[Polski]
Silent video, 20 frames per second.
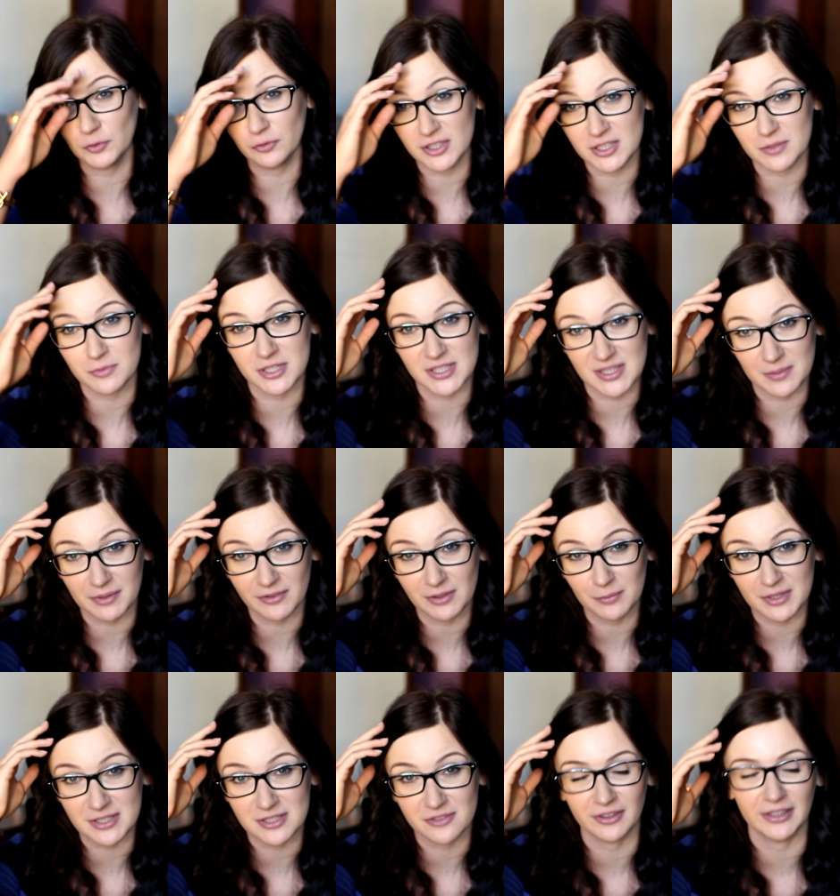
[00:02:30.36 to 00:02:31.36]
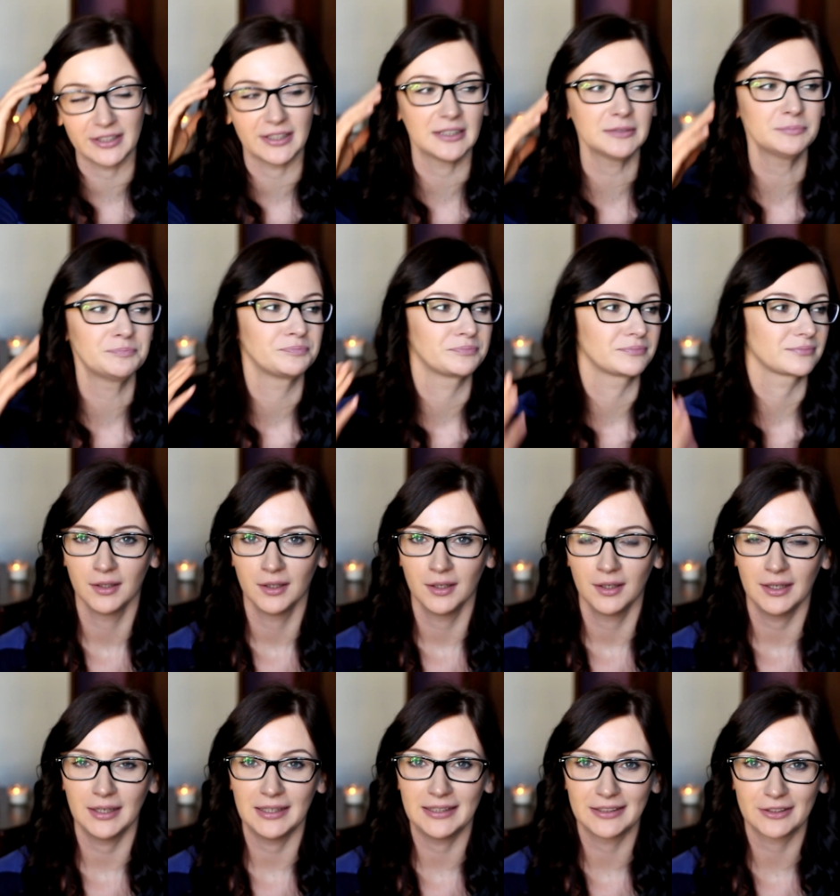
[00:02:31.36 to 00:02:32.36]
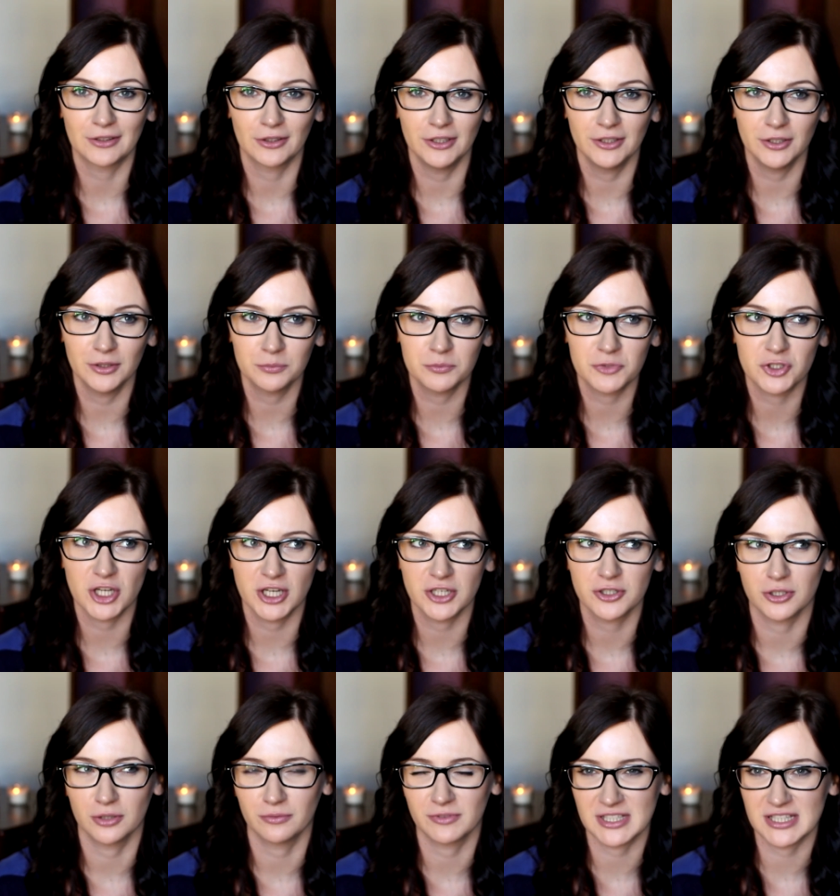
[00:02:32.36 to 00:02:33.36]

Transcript: uważam, że jest naprawdę bardzo fajna. E, kolejną rzeczą,